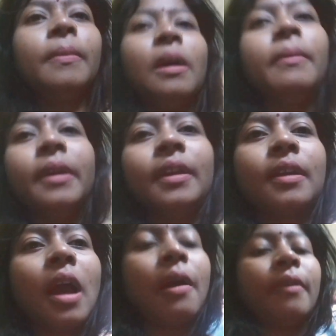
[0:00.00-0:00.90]

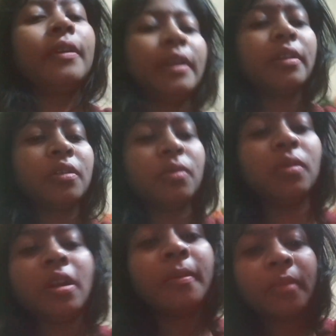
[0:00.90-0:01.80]
বাবায়ের খাবার রেডি
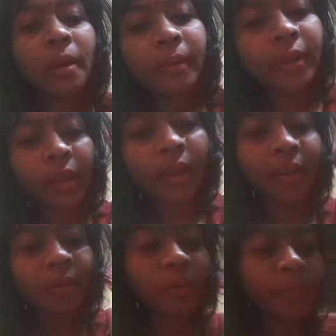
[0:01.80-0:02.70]
করলাম বাবাই
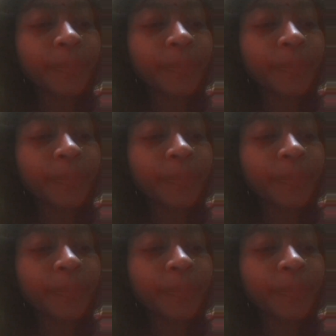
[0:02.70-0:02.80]
খেলো